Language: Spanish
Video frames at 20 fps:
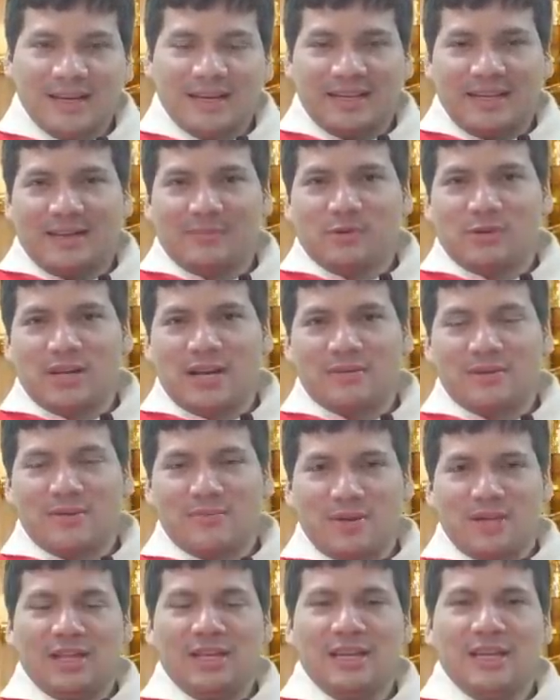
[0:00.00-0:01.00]
Le damos la
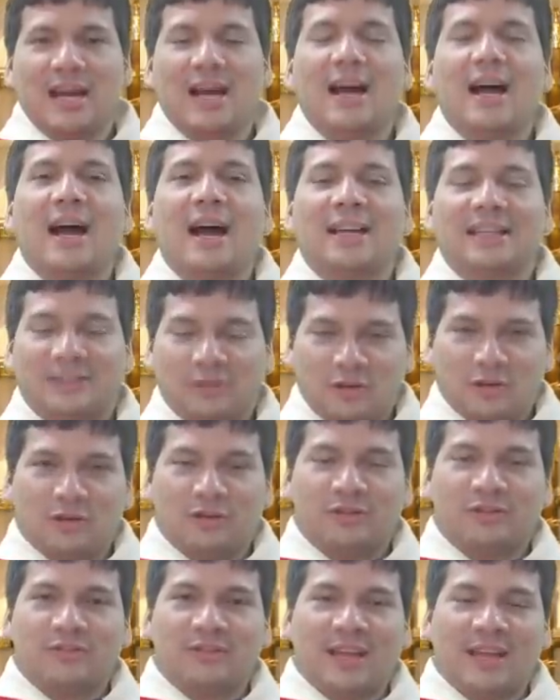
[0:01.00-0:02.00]
bienvenida a
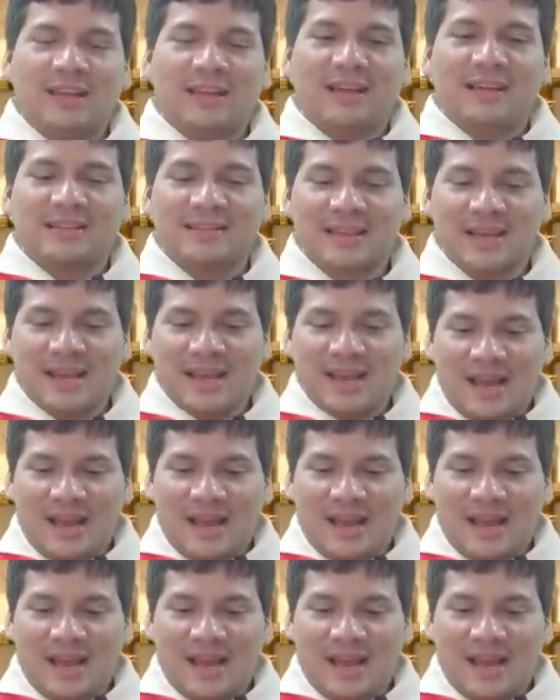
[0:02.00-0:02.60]
todos ustedes